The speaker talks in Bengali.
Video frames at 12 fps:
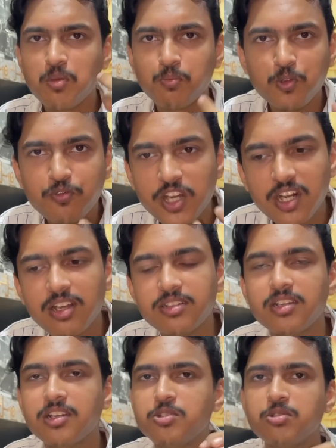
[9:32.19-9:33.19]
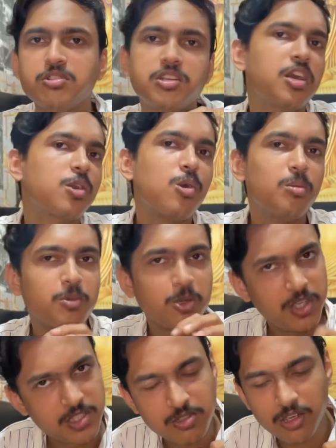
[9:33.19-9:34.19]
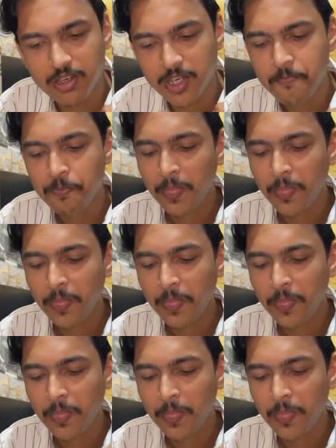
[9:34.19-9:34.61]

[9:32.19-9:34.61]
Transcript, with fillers: বুফের ক্ষেত্রে কিছু কিছু জায়গায় কম্প্রোমাইজ করা হয়